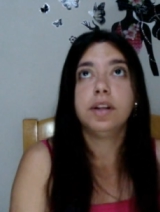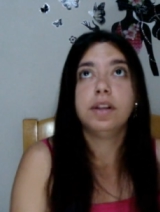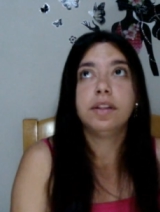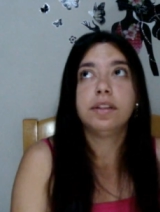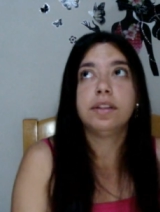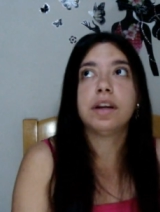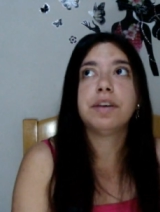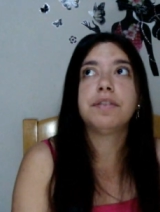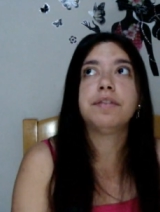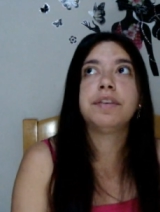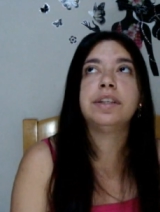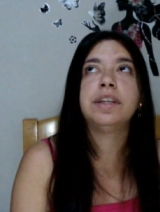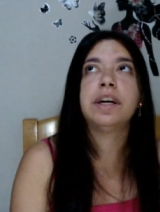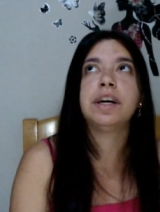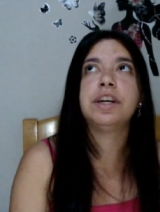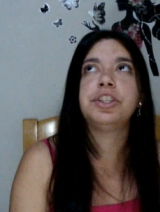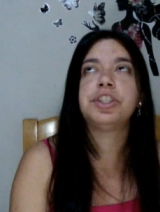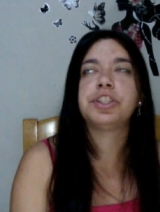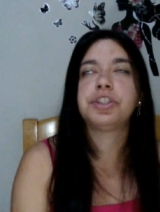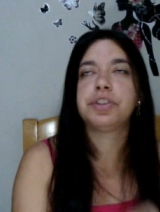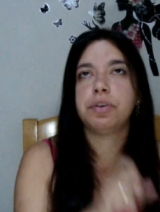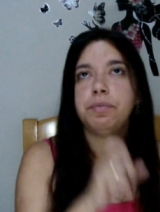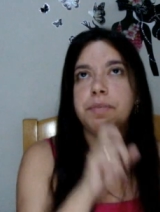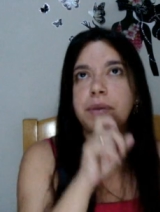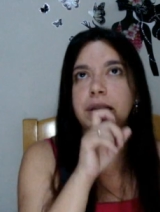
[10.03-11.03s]
Na verdade,
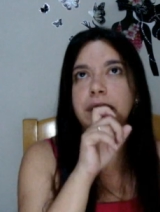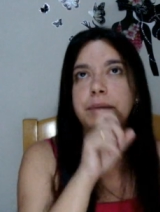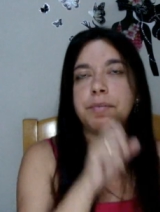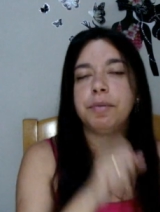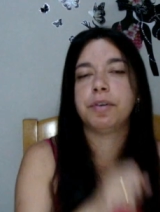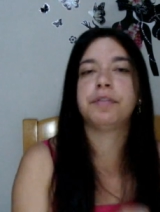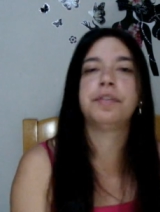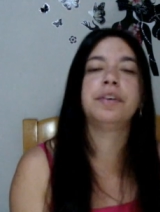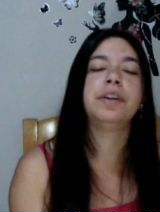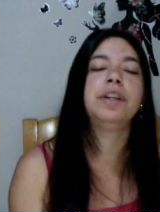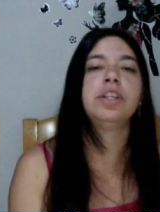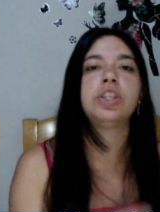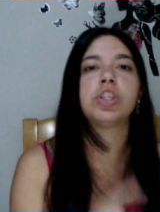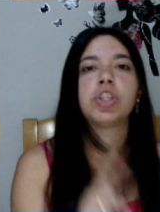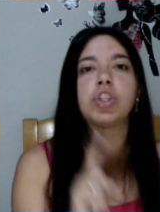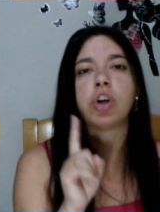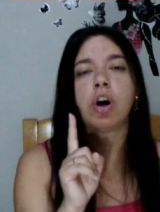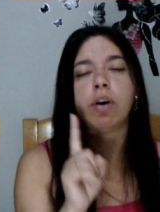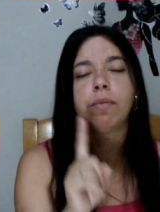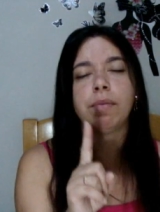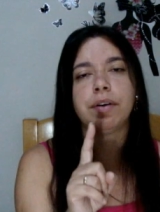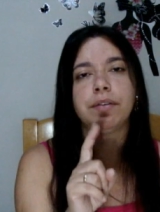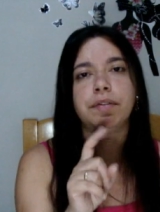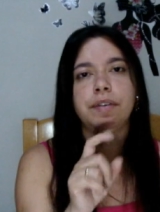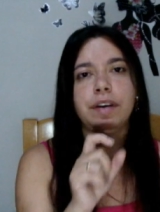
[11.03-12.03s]
que eu me lembro, eu falei só
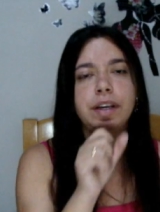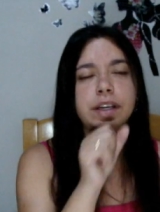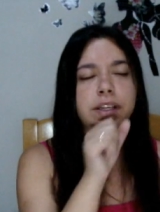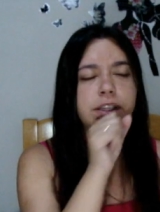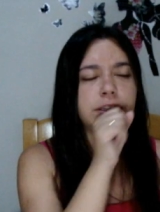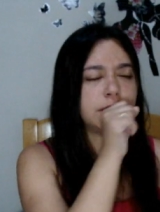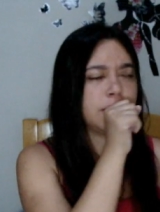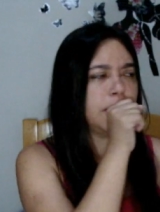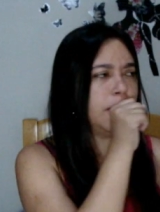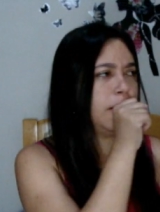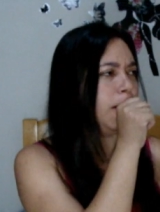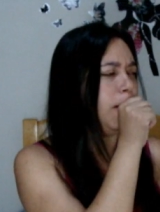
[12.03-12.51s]
uma vez.